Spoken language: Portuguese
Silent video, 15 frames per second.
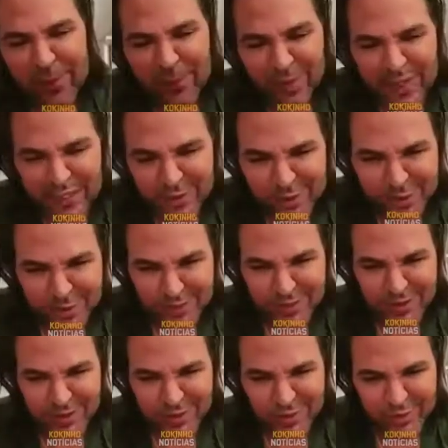Um beijo,
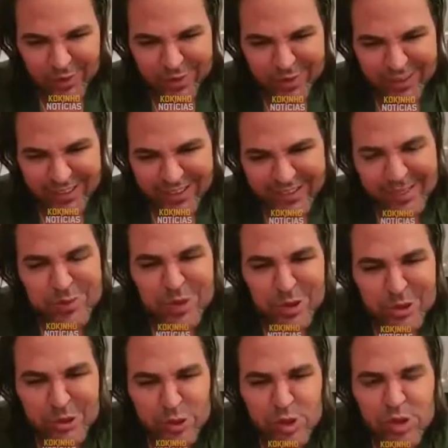Deus abençoe vocês,
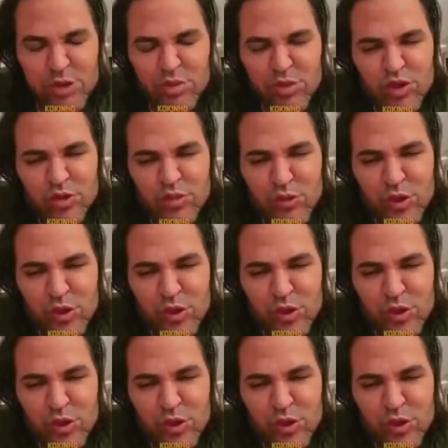tamo junto.